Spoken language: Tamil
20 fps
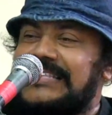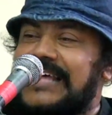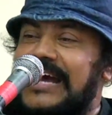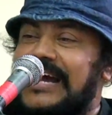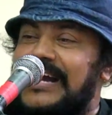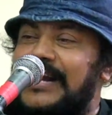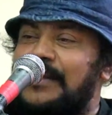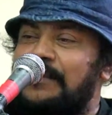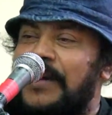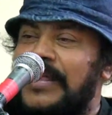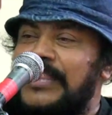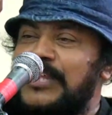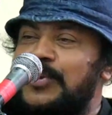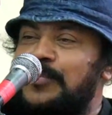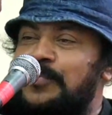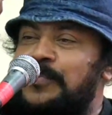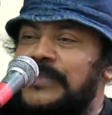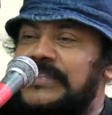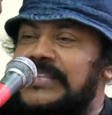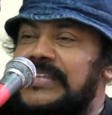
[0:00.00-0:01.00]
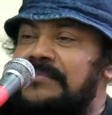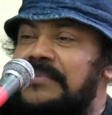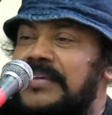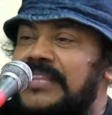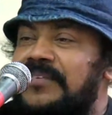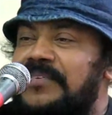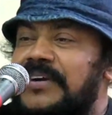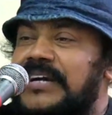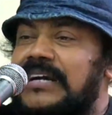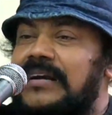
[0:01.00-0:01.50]
தங்கள் மதிநுட்பத்தின்
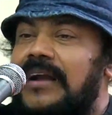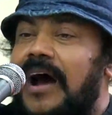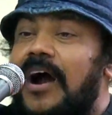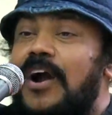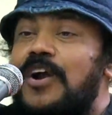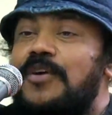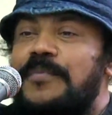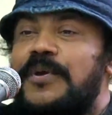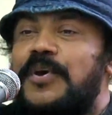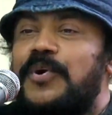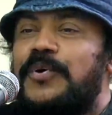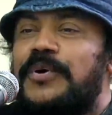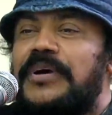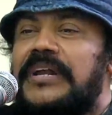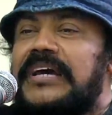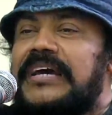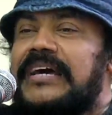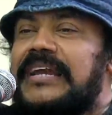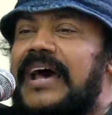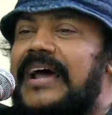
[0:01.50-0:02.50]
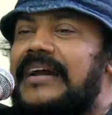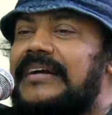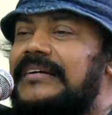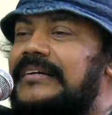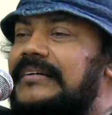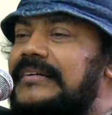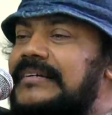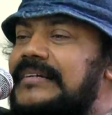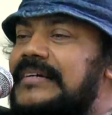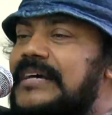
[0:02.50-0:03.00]
மீது அவர்கள் ஆளுமையோடு
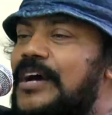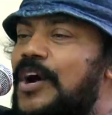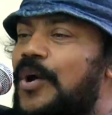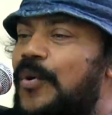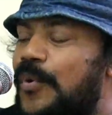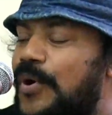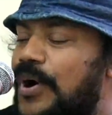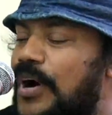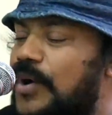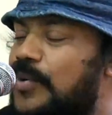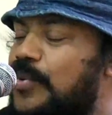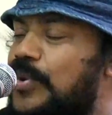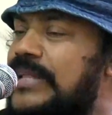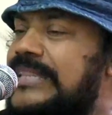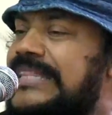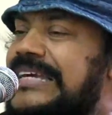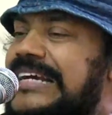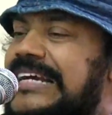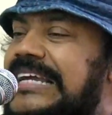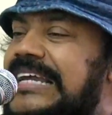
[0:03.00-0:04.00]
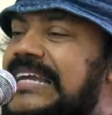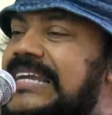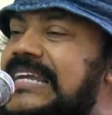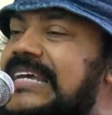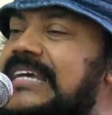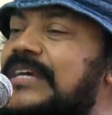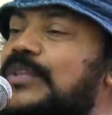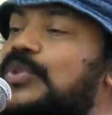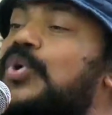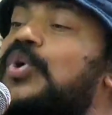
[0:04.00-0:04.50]
இருக்கிறார்கள் உங்கள் குழந்தைகள்
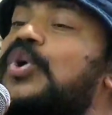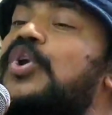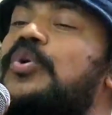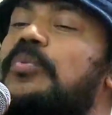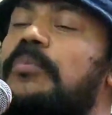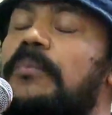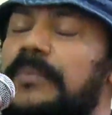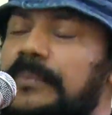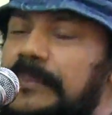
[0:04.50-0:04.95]
என்றைக்கு தொழில்